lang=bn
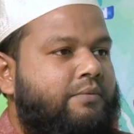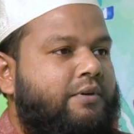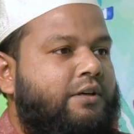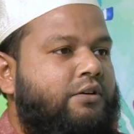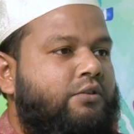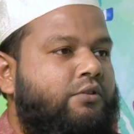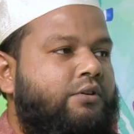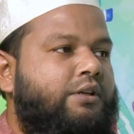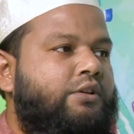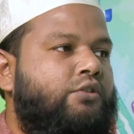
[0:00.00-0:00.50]

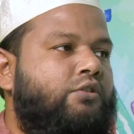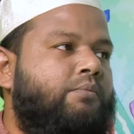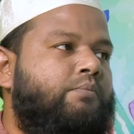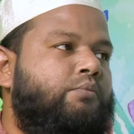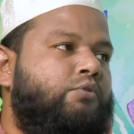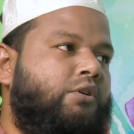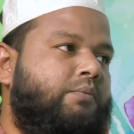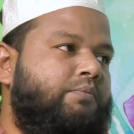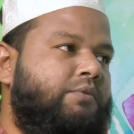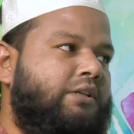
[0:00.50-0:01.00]
ইনভেন্টরি সব
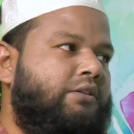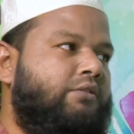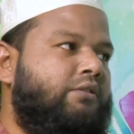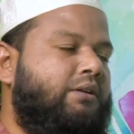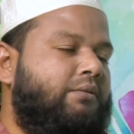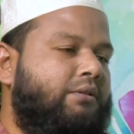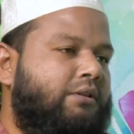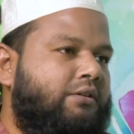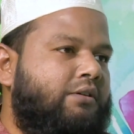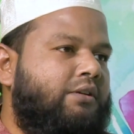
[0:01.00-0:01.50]
সব
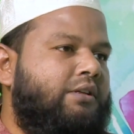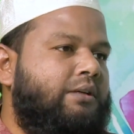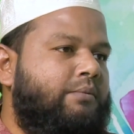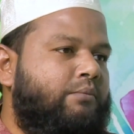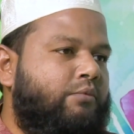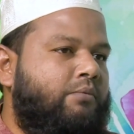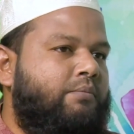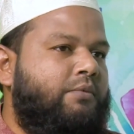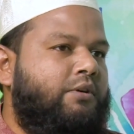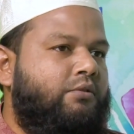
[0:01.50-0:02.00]
সেক্টরে আমাদের অনেক
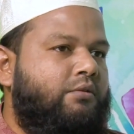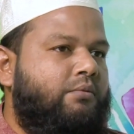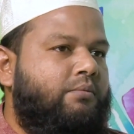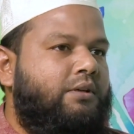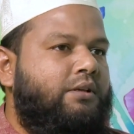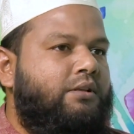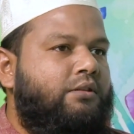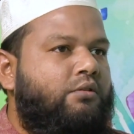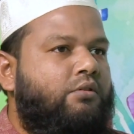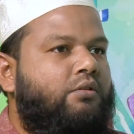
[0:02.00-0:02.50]
ইম্প্রুভমেন্ট
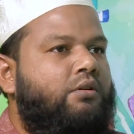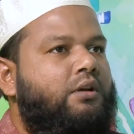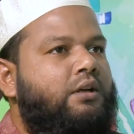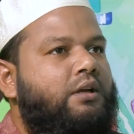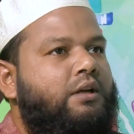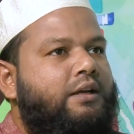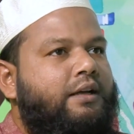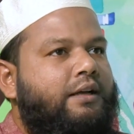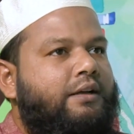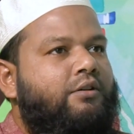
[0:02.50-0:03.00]
করবে তো
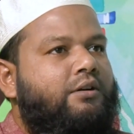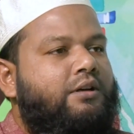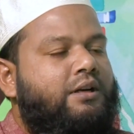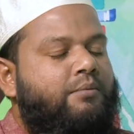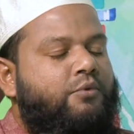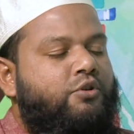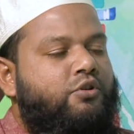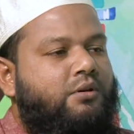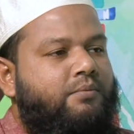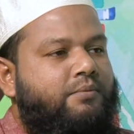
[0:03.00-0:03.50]
এগুলোকে
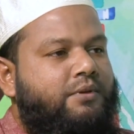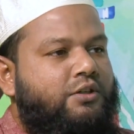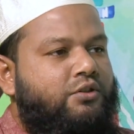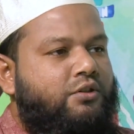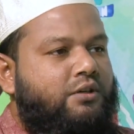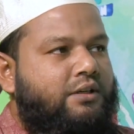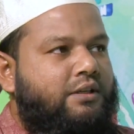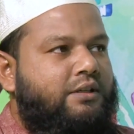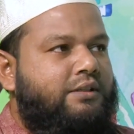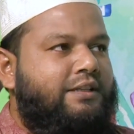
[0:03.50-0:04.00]
আমরা সবই
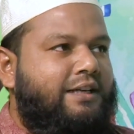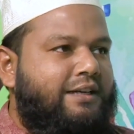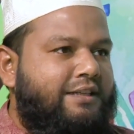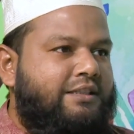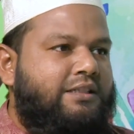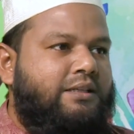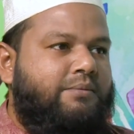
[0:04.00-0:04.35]
আসলে চ্যালেঞ্জ